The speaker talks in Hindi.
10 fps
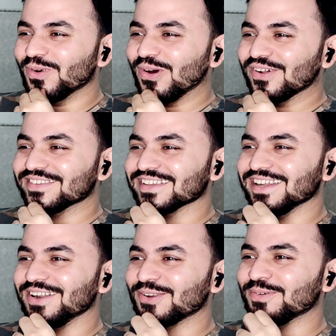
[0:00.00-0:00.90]
बहुत सही
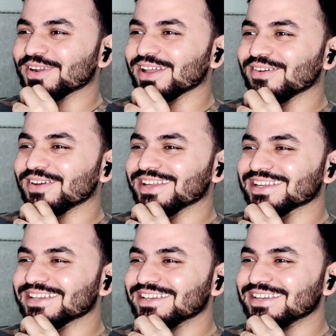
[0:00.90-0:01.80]
इंट्रो बनाया भाई
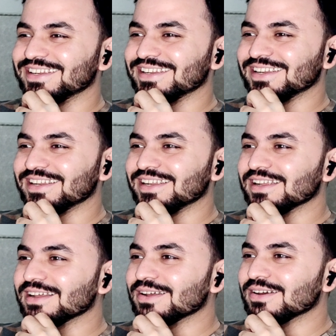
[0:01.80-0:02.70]

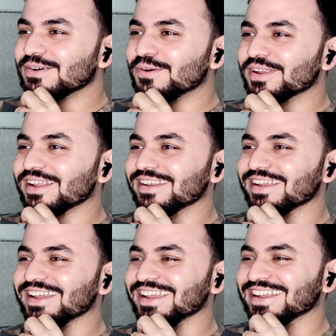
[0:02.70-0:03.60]
अरे
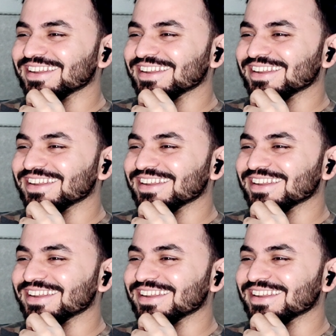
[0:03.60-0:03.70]
रे